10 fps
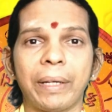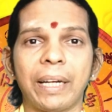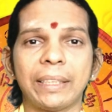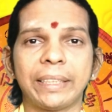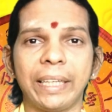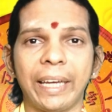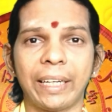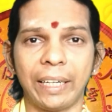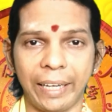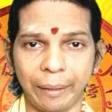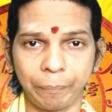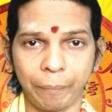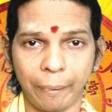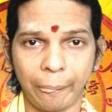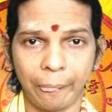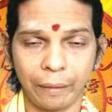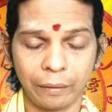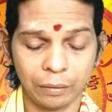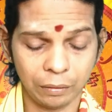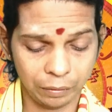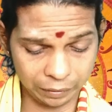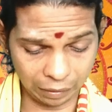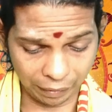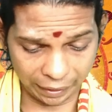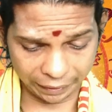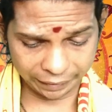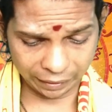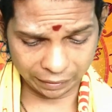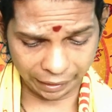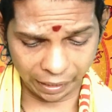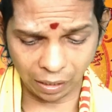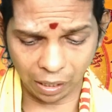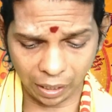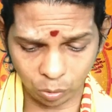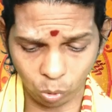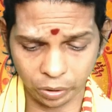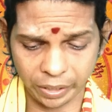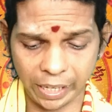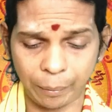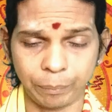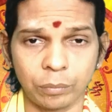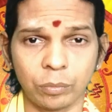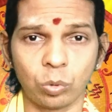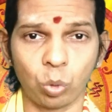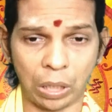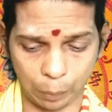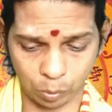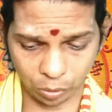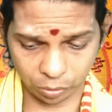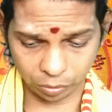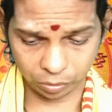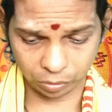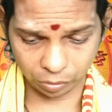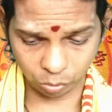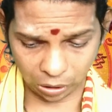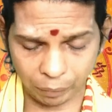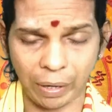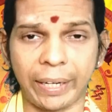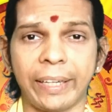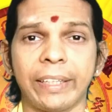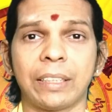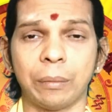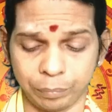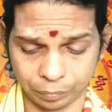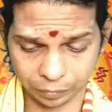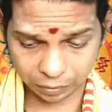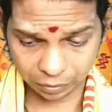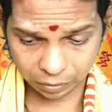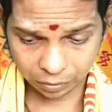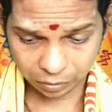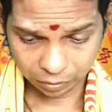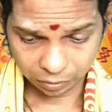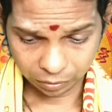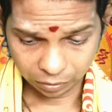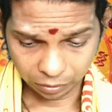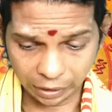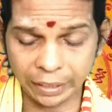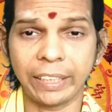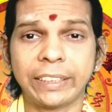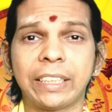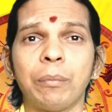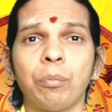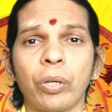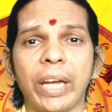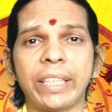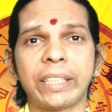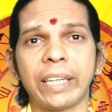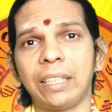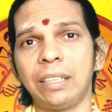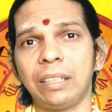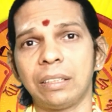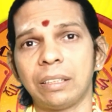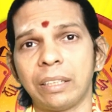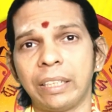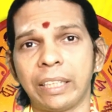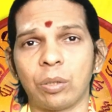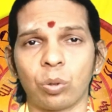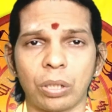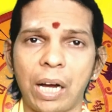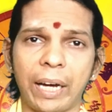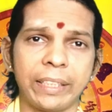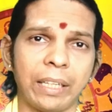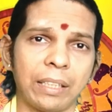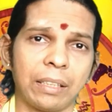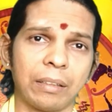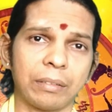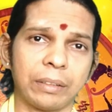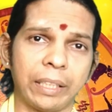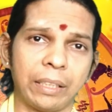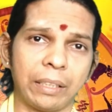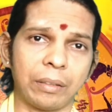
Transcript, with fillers: ராசி நேர்களே இந்த வாரத்தில் தேக ஆரோக்கியம் குறைவு குறைவாக இருக்கும் எடுக்கும் முயற்சிகள் நீங்க ஒரு காரியத்தின்